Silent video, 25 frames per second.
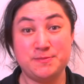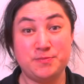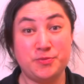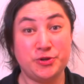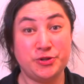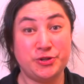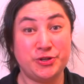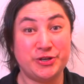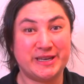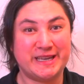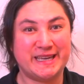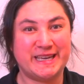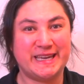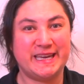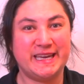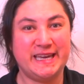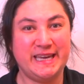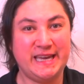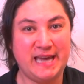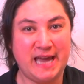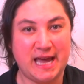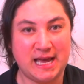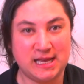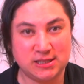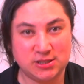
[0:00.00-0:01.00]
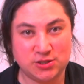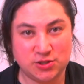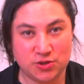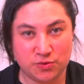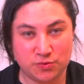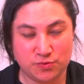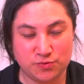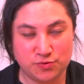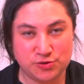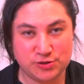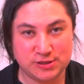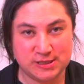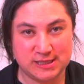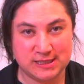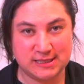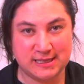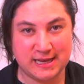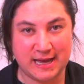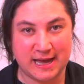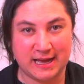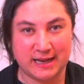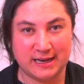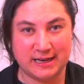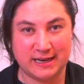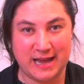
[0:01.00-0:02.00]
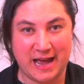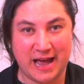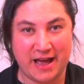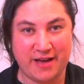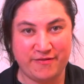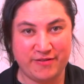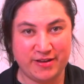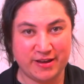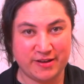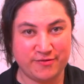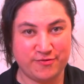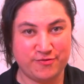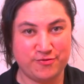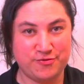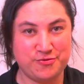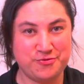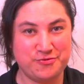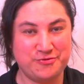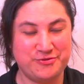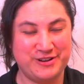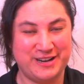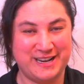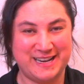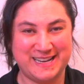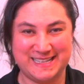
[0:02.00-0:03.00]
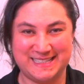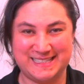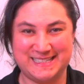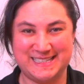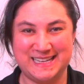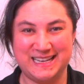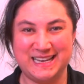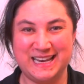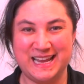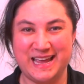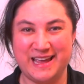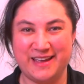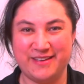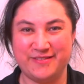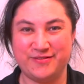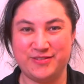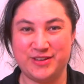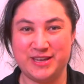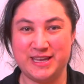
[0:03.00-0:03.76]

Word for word: peu de création musicale avec vous, les élèves,